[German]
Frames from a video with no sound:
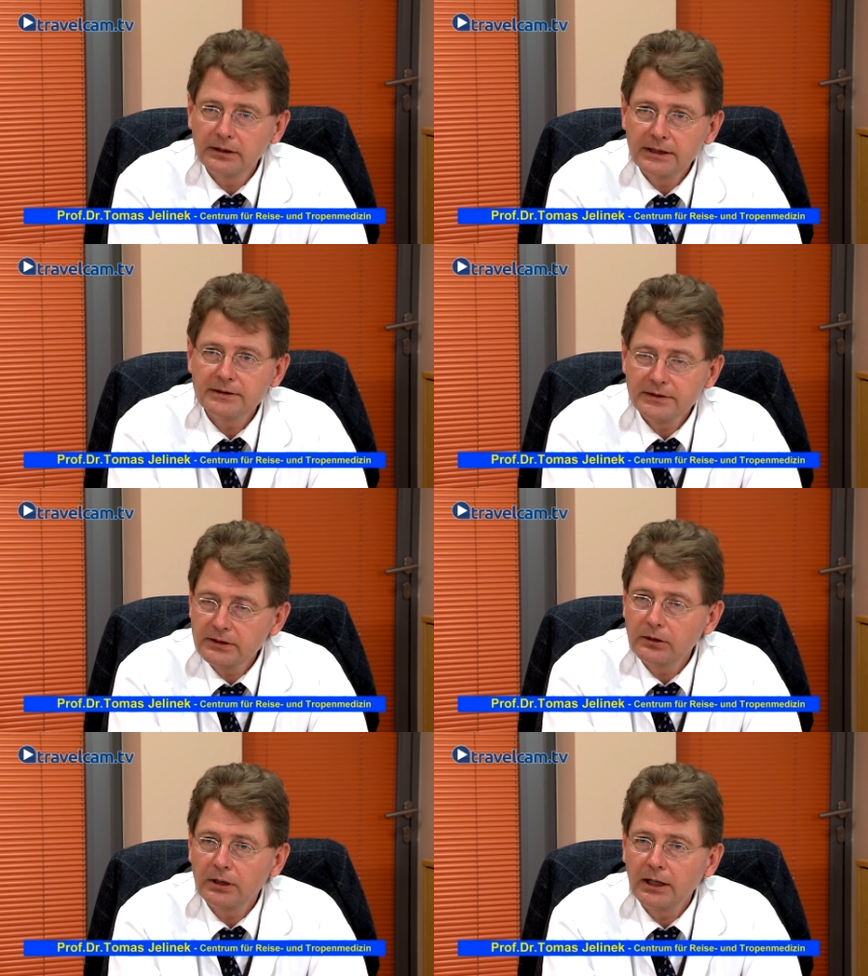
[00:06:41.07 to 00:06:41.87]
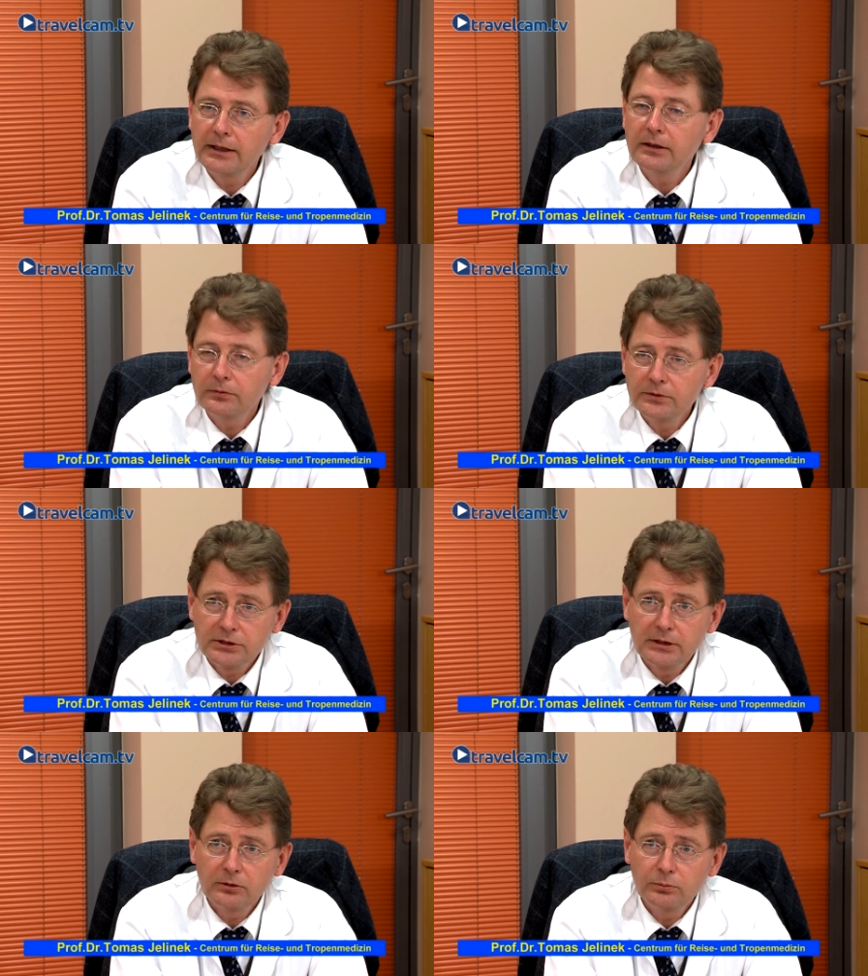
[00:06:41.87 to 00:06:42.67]
lässt er sich auch ein auf eine
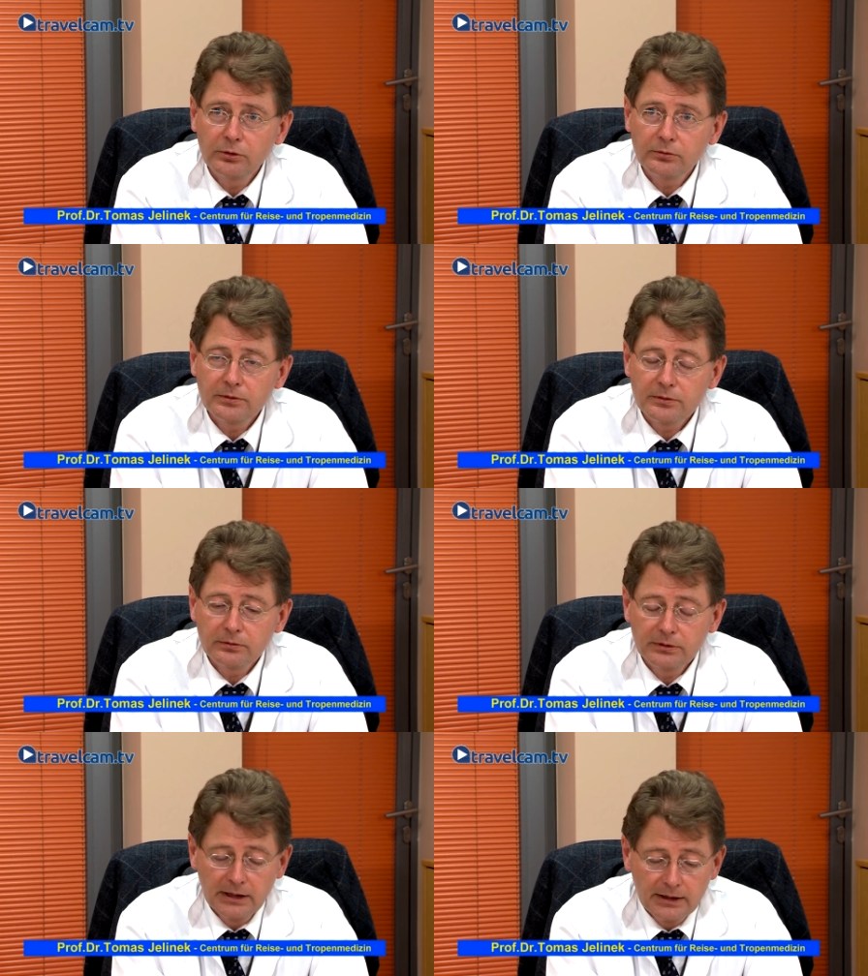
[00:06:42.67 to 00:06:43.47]
schnellere Produktion.